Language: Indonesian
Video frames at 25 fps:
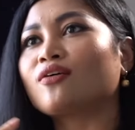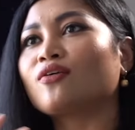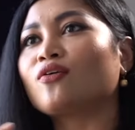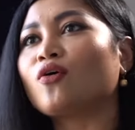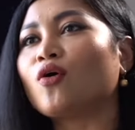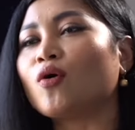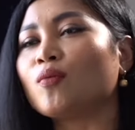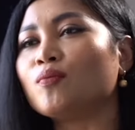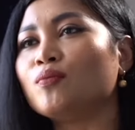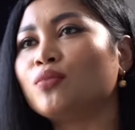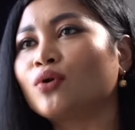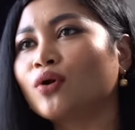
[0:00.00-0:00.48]

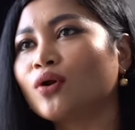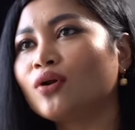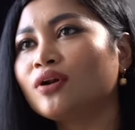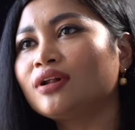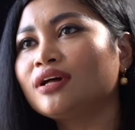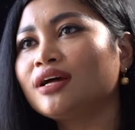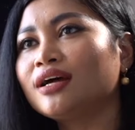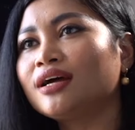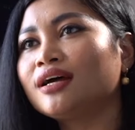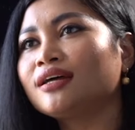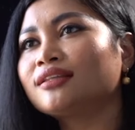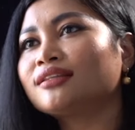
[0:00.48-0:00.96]
ngobrol
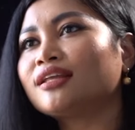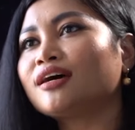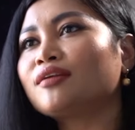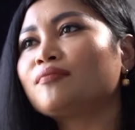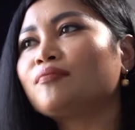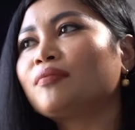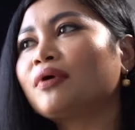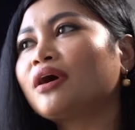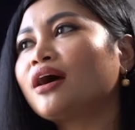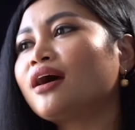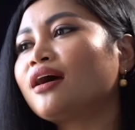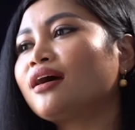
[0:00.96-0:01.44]

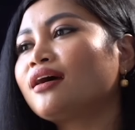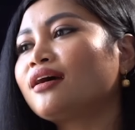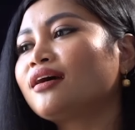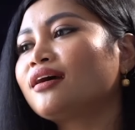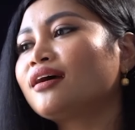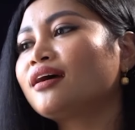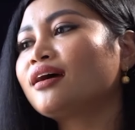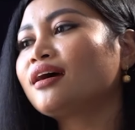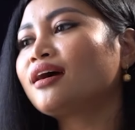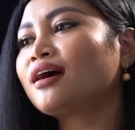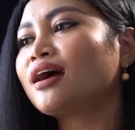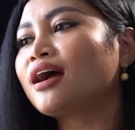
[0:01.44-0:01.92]
tanpa
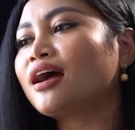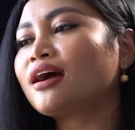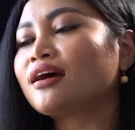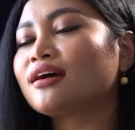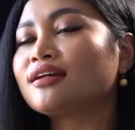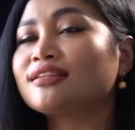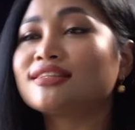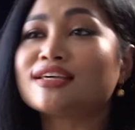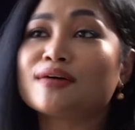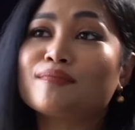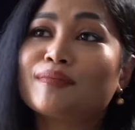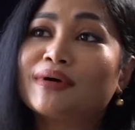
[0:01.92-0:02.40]

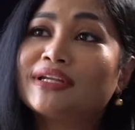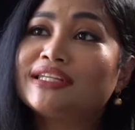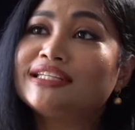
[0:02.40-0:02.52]
tanpa